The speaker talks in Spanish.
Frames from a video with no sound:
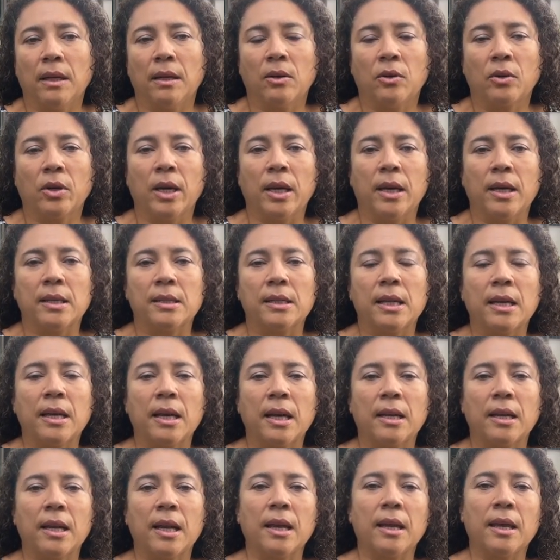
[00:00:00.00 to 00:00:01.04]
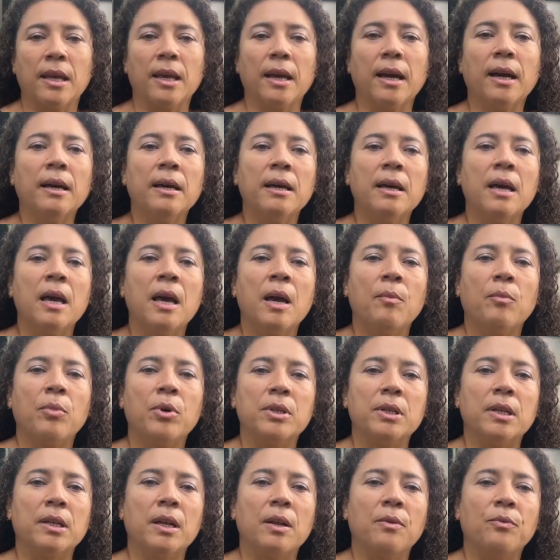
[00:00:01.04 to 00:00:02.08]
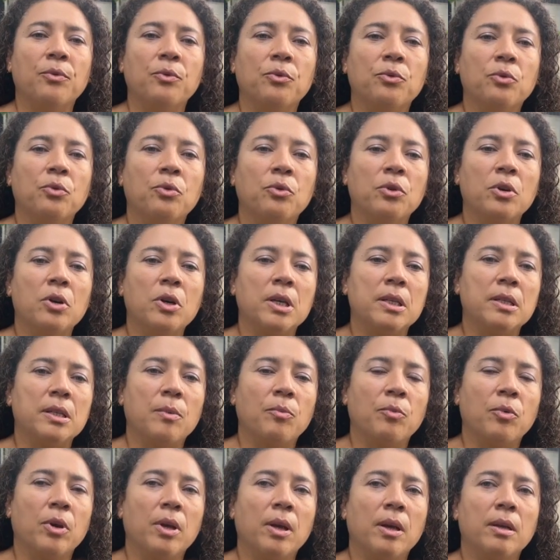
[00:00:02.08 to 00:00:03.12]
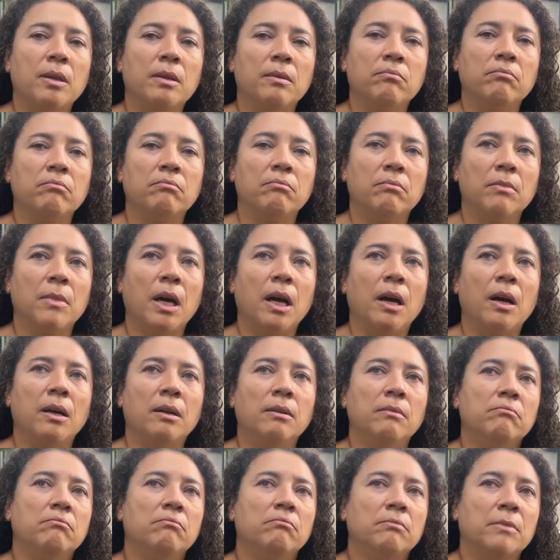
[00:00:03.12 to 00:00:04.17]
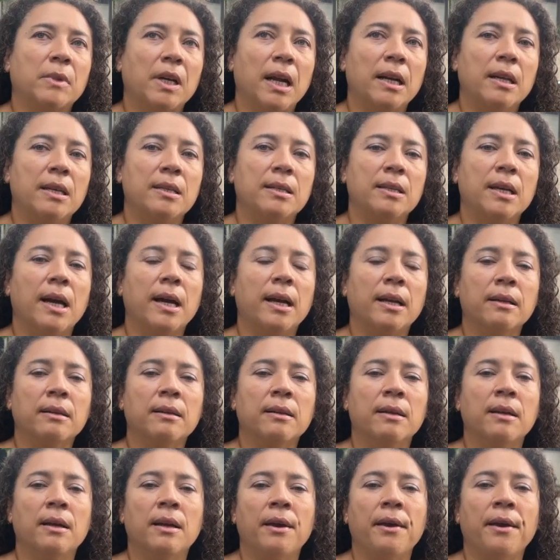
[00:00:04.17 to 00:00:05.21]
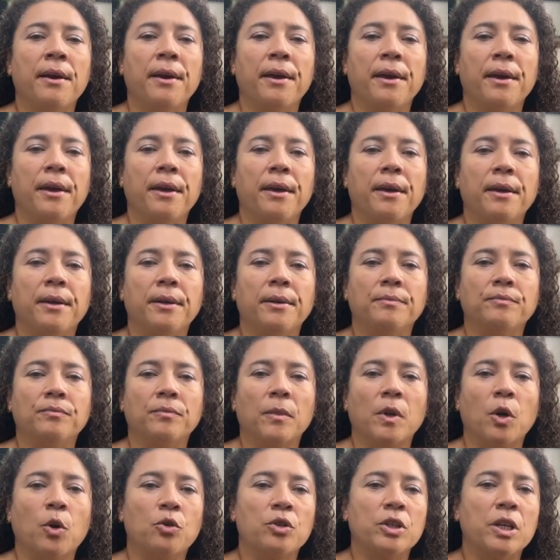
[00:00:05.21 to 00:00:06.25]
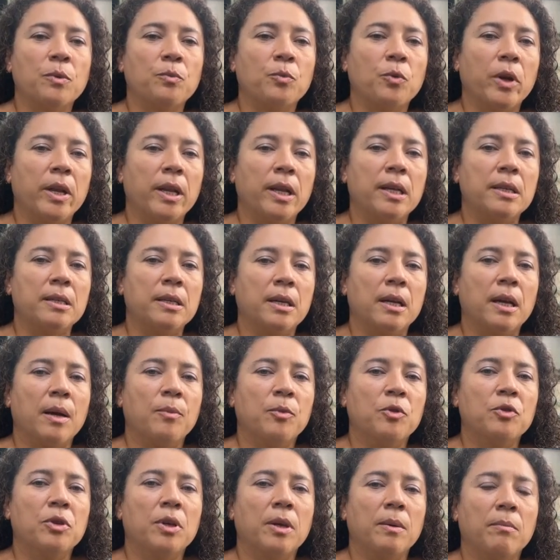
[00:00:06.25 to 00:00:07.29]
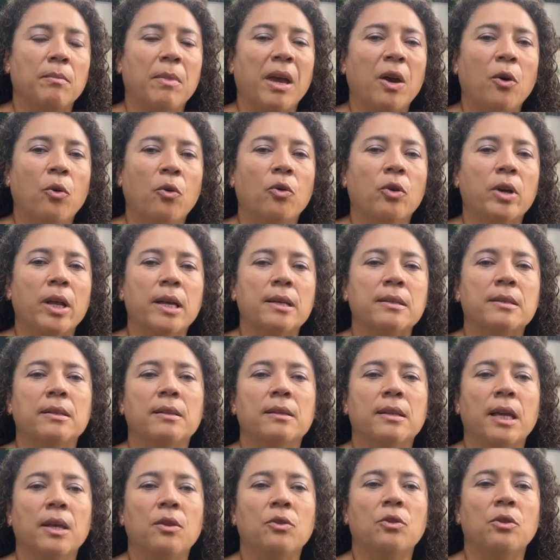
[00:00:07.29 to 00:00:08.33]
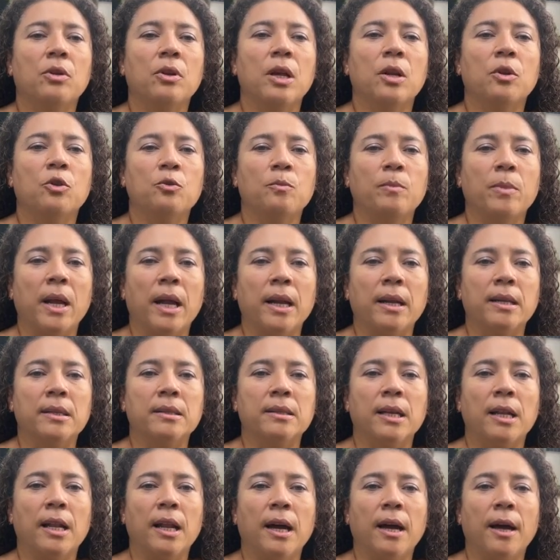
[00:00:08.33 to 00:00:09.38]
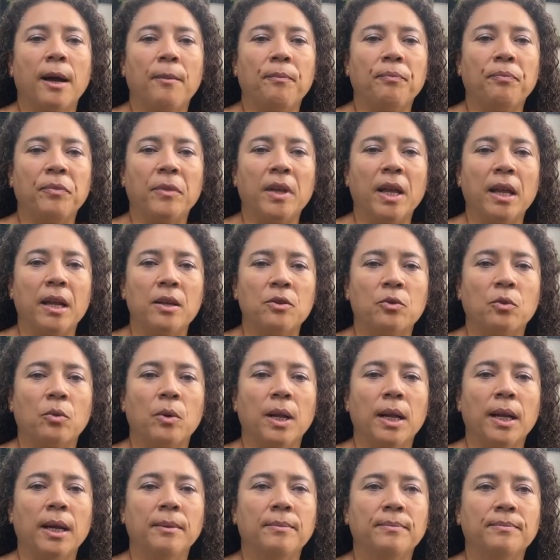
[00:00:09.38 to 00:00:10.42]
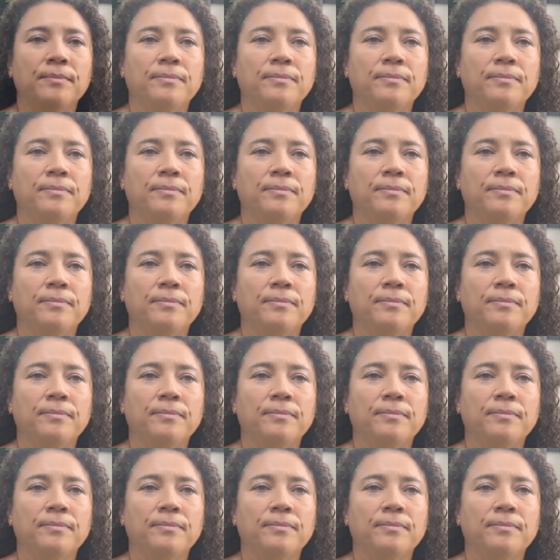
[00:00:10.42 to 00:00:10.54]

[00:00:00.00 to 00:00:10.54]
lo que es la ingeniería pues en el futuro y se pueden ah, realizar eh, cosas buenas, digamos, eh, mejoras dentro de los planes de la escuela.